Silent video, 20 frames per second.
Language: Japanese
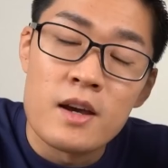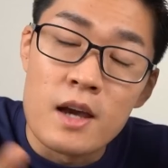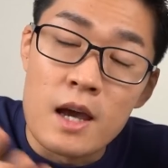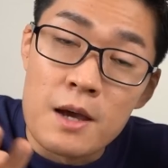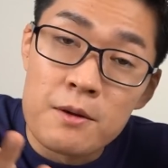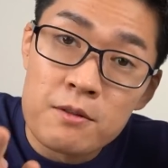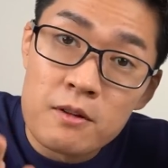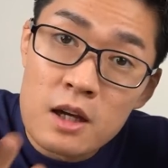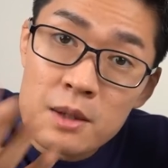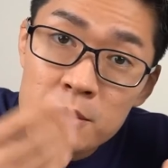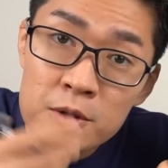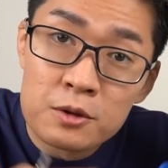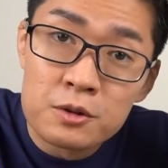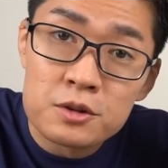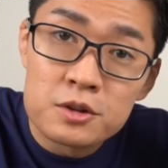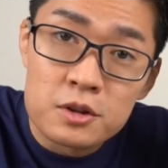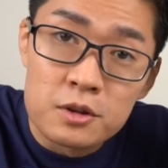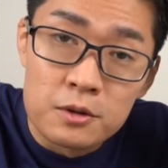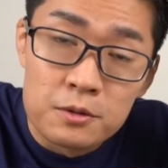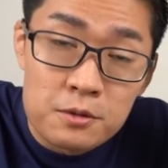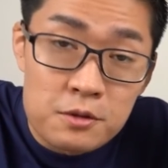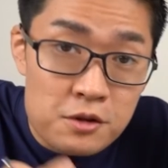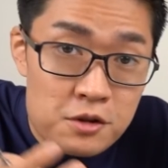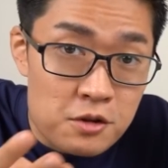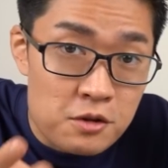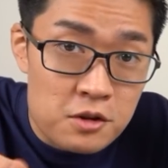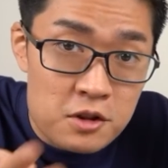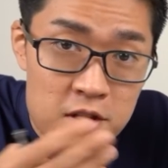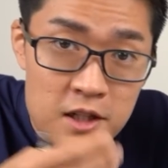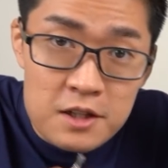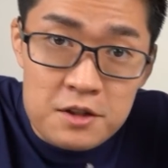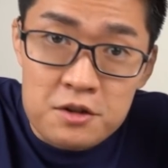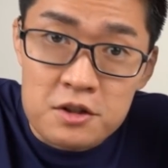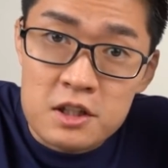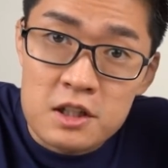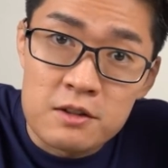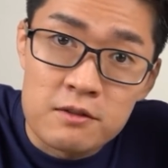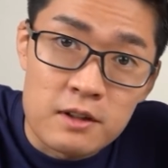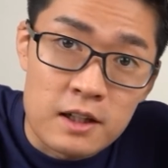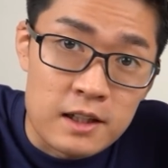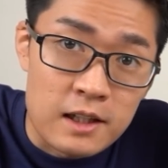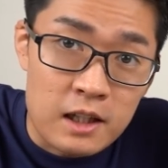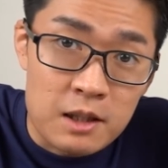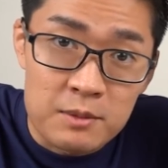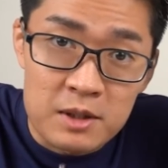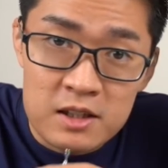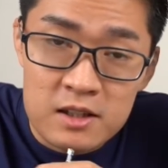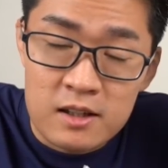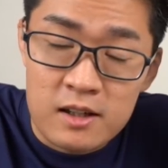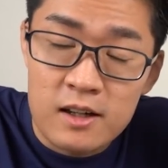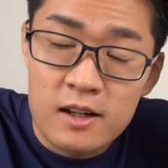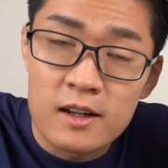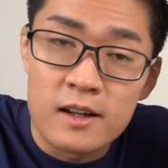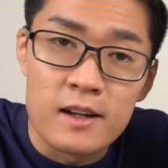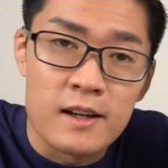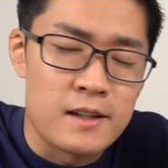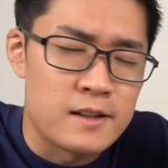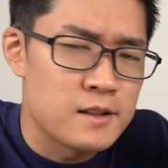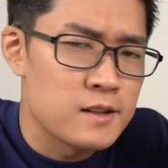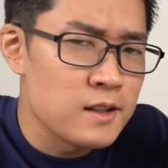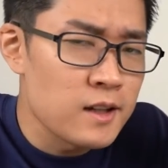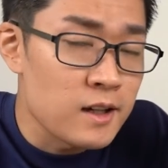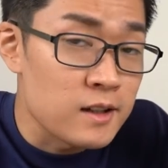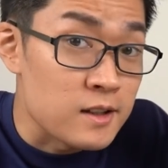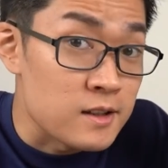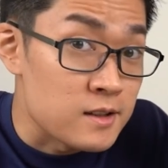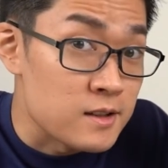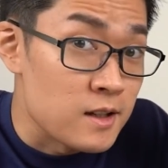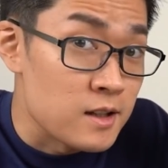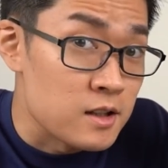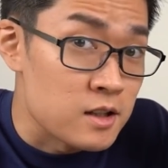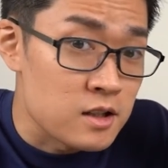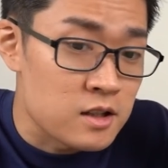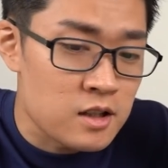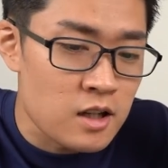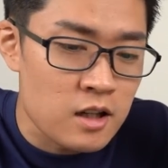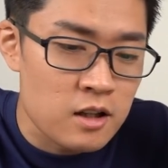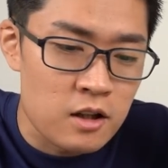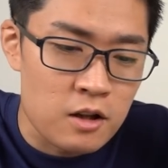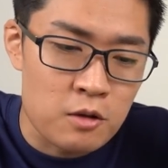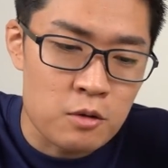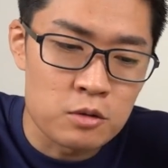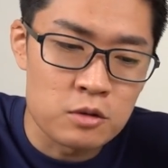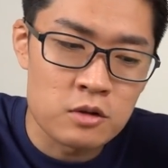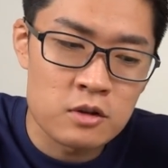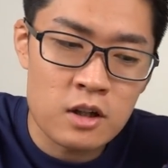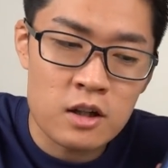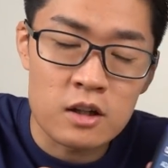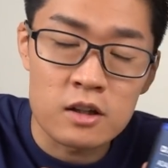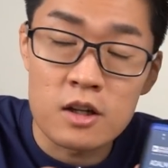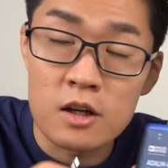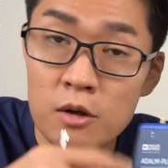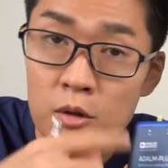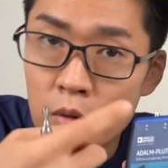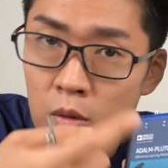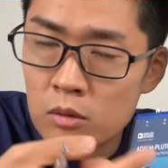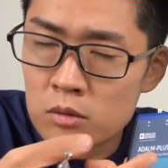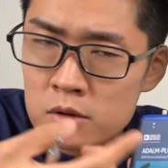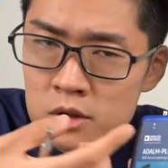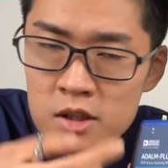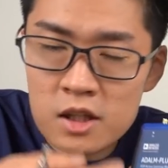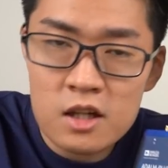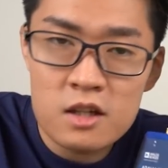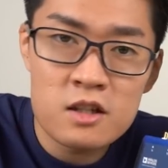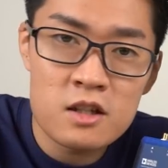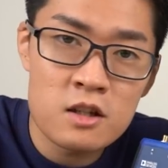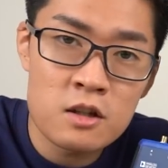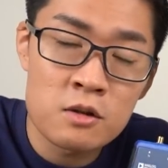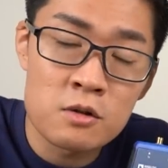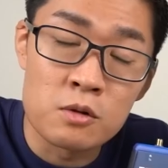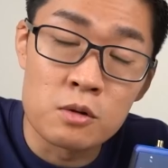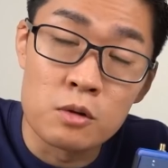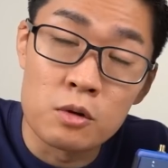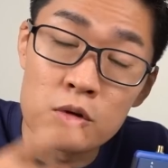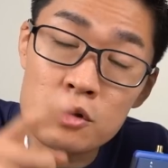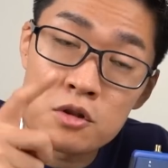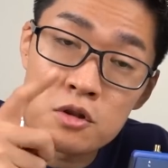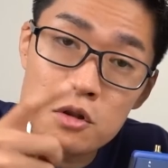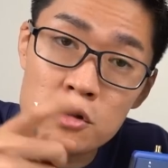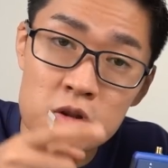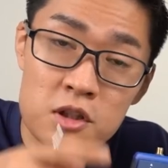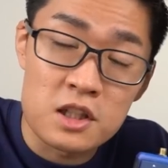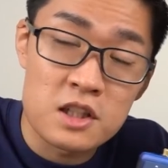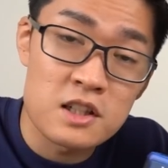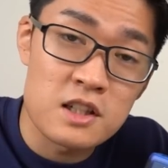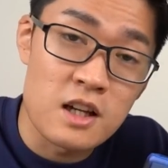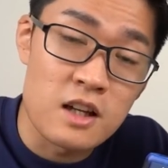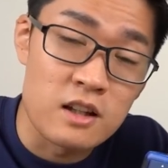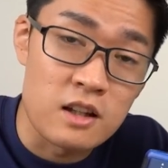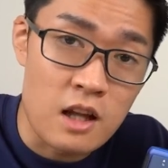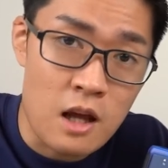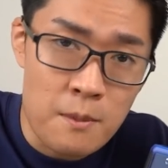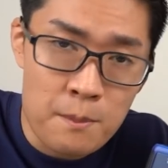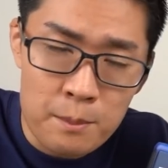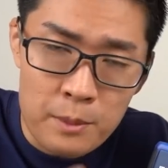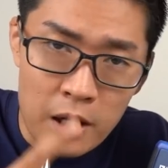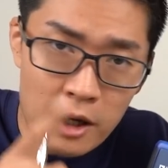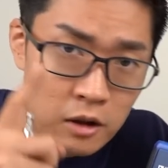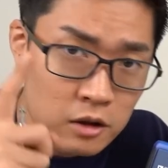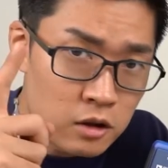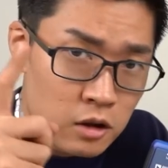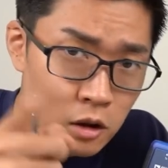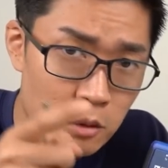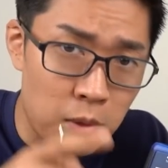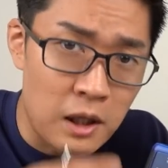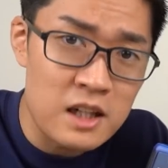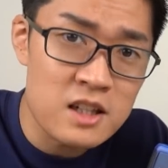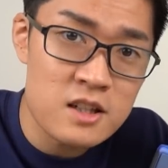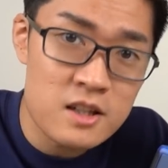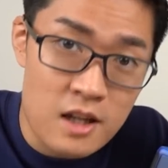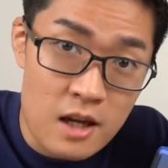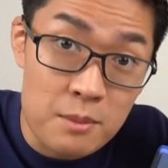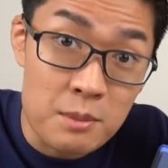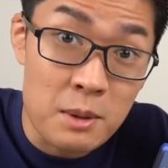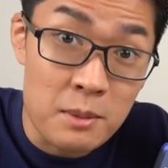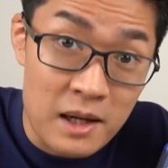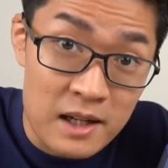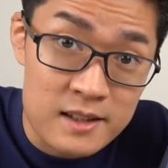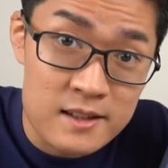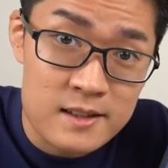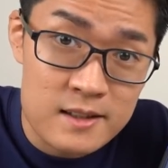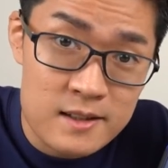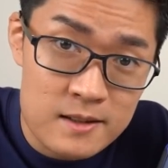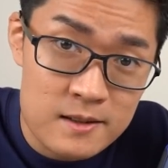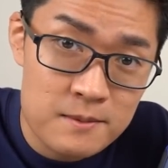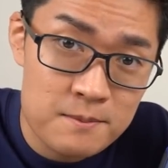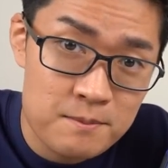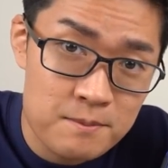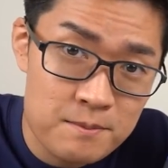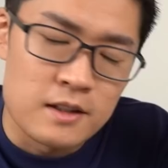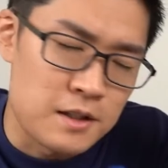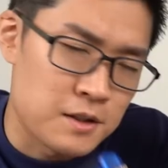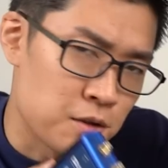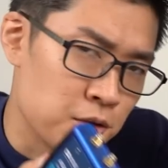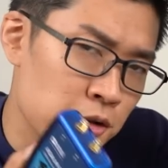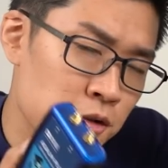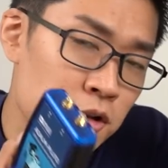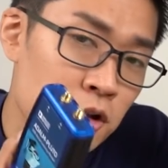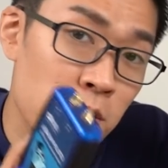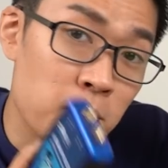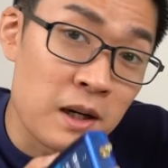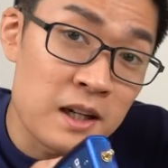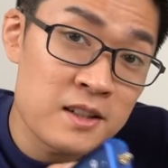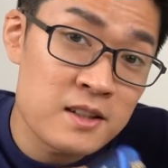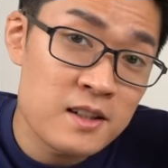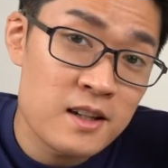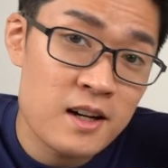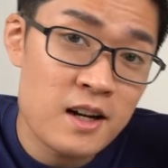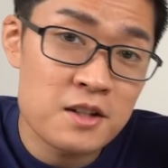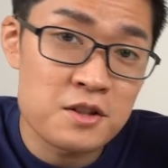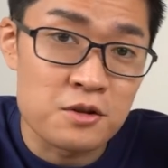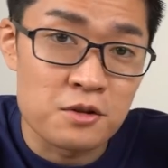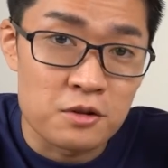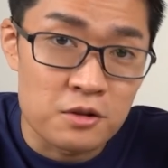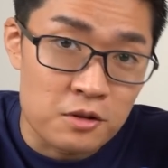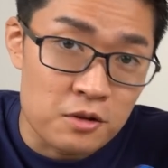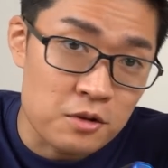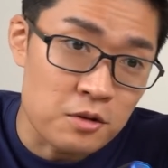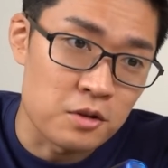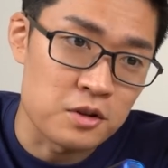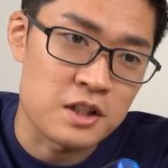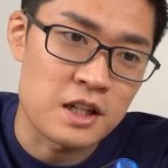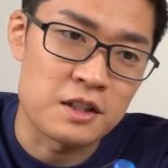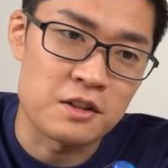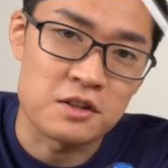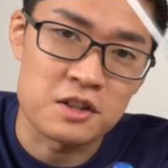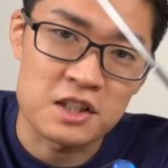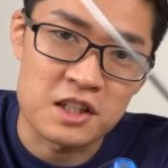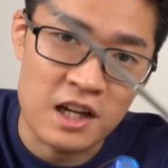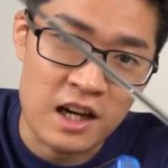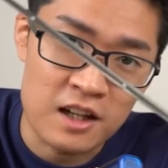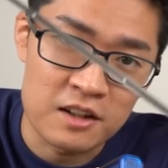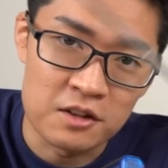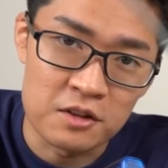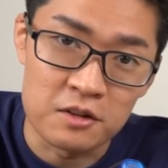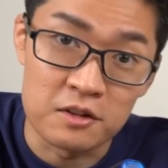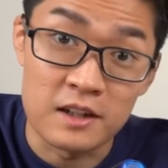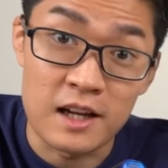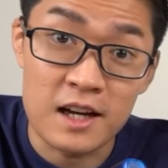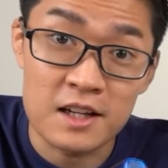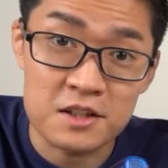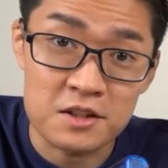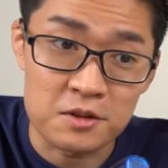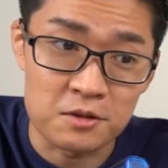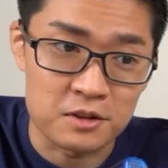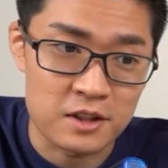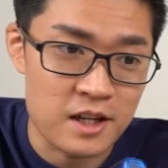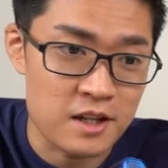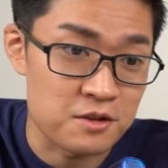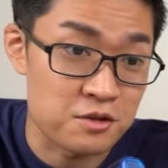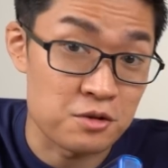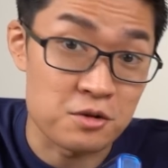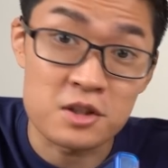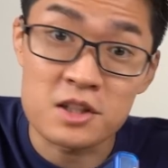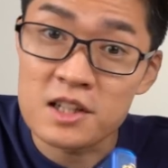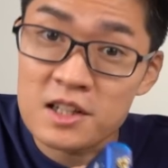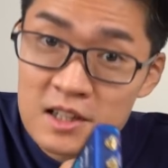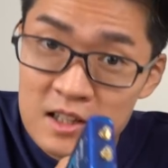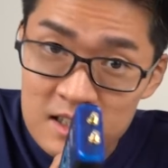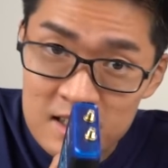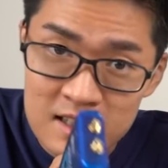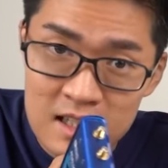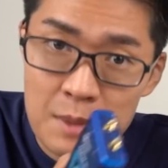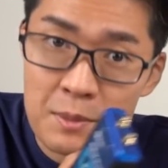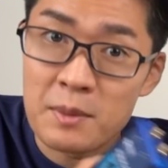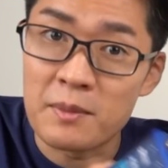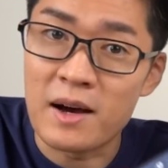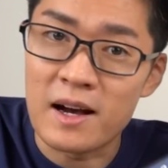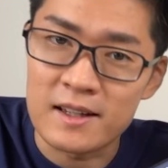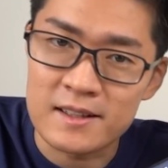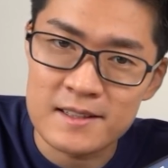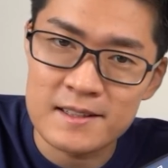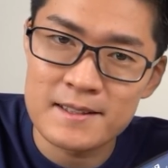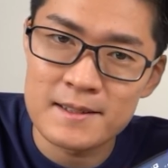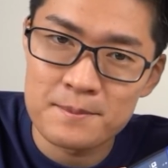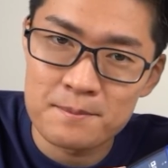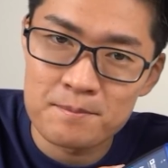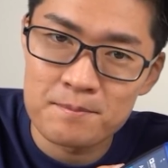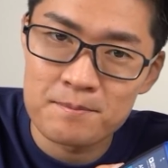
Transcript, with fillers: FM 放送を復調して受信はできましたが、え次はですね、実際にこの中で音声信号を処理して電波を飛ばしてみます。その飛ばしたラジオをこちらの市販のラジオで受信してみます。